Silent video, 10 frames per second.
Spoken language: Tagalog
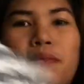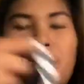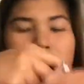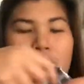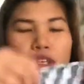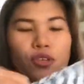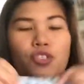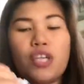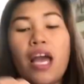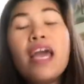Diba? Ang cute
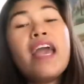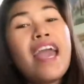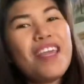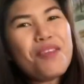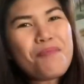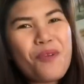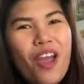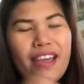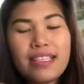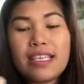siya. And the
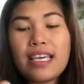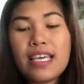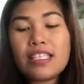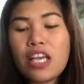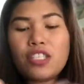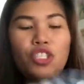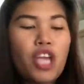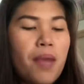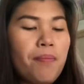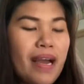brand is J.